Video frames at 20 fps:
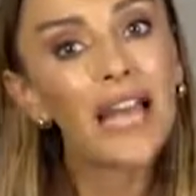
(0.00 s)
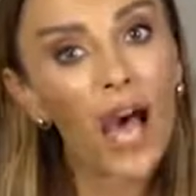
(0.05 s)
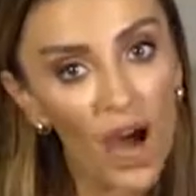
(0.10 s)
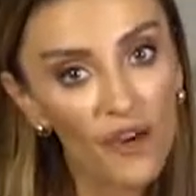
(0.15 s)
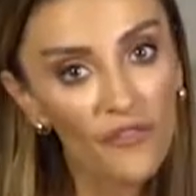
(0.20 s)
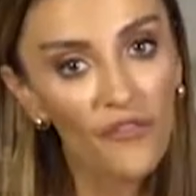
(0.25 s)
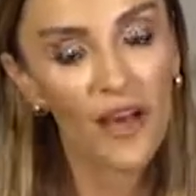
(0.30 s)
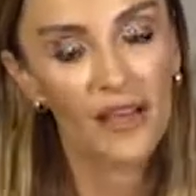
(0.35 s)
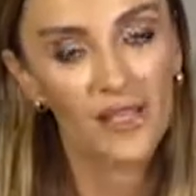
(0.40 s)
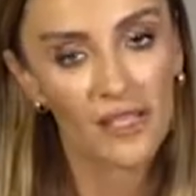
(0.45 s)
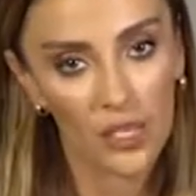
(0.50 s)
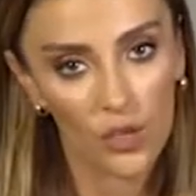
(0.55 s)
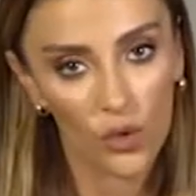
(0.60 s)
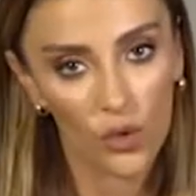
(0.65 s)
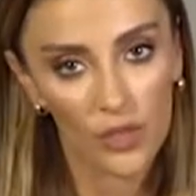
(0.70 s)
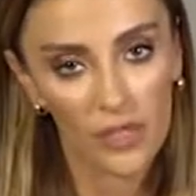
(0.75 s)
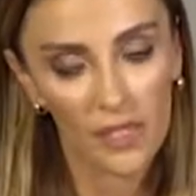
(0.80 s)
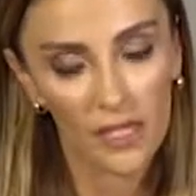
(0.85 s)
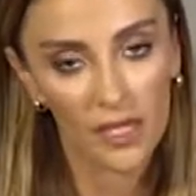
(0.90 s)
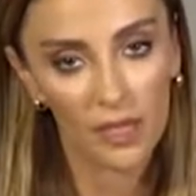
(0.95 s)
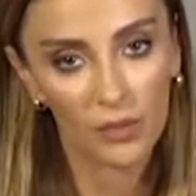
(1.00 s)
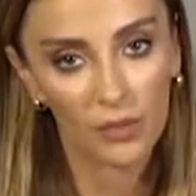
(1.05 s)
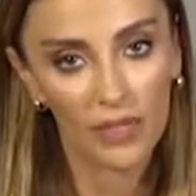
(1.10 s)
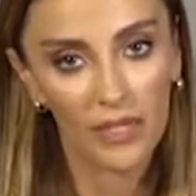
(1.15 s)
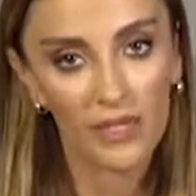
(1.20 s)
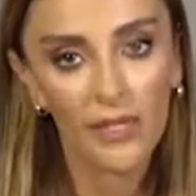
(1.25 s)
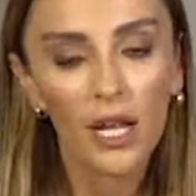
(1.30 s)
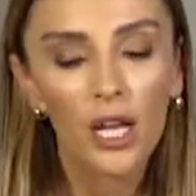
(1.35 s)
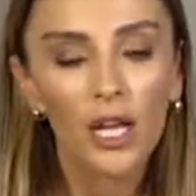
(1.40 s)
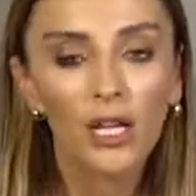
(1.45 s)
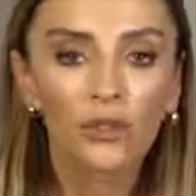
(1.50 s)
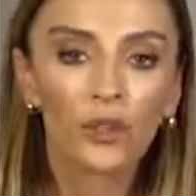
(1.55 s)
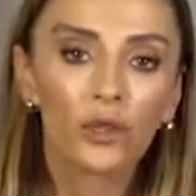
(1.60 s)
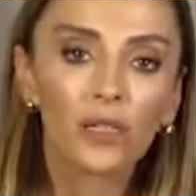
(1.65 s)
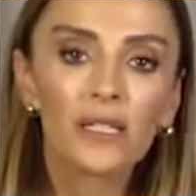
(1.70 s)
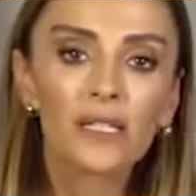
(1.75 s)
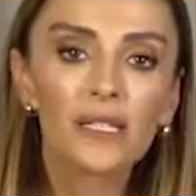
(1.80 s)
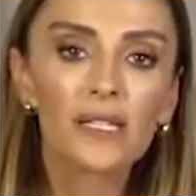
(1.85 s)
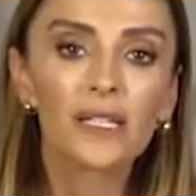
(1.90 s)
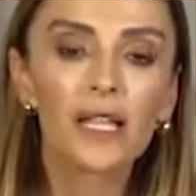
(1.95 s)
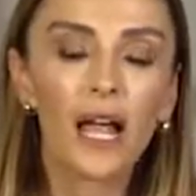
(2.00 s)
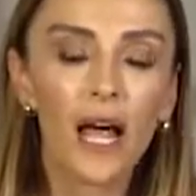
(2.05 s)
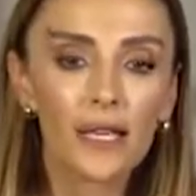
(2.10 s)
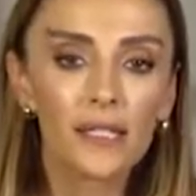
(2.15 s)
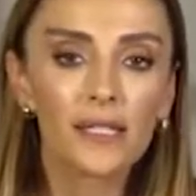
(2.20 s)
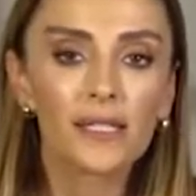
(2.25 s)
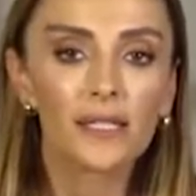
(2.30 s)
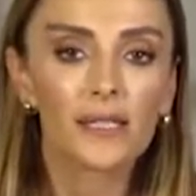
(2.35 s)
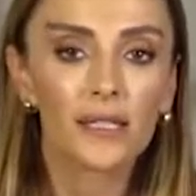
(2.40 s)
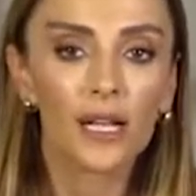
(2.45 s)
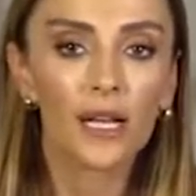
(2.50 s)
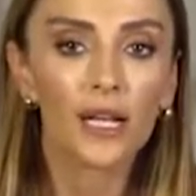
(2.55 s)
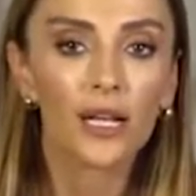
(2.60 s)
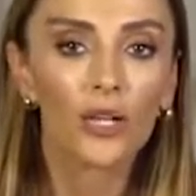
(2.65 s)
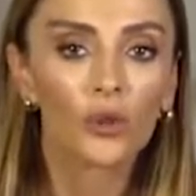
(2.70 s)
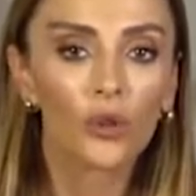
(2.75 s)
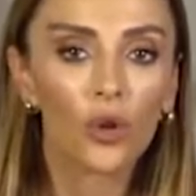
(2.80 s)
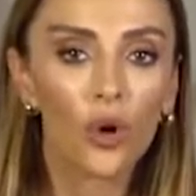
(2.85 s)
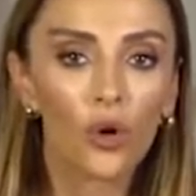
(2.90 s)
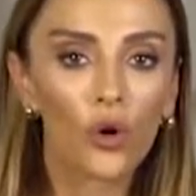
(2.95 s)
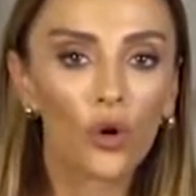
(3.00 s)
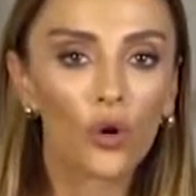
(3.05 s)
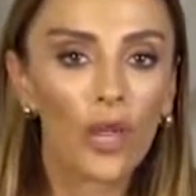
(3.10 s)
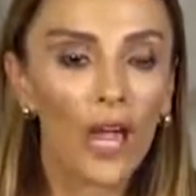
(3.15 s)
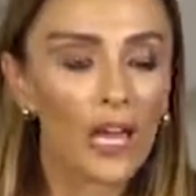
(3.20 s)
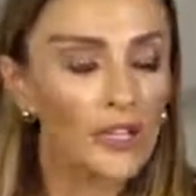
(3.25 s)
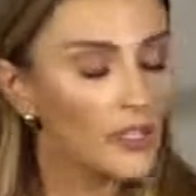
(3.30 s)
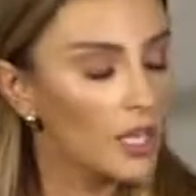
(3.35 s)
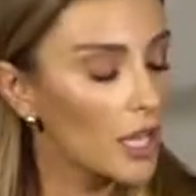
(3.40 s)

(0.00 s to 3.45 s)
daha fazla gösterebilir. Dolayısıyla aslında doğru olan